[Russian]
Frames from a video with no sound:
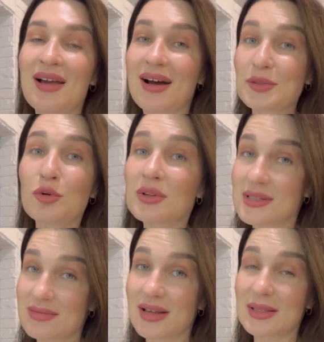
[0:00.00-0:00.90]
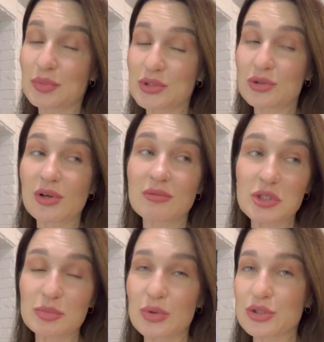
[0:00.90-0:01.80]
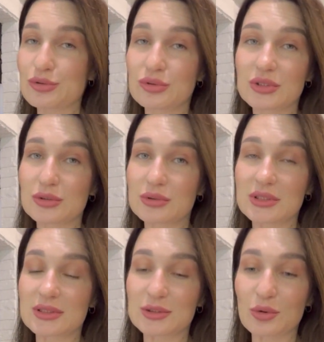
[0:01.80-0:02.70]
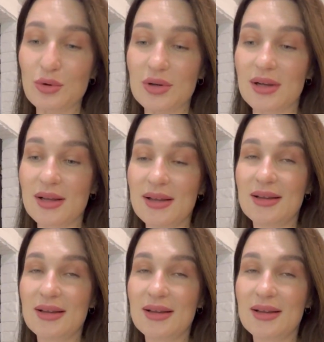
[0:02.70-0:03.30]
Одно название педикюр я вам сейчас покажу, но не судите строго.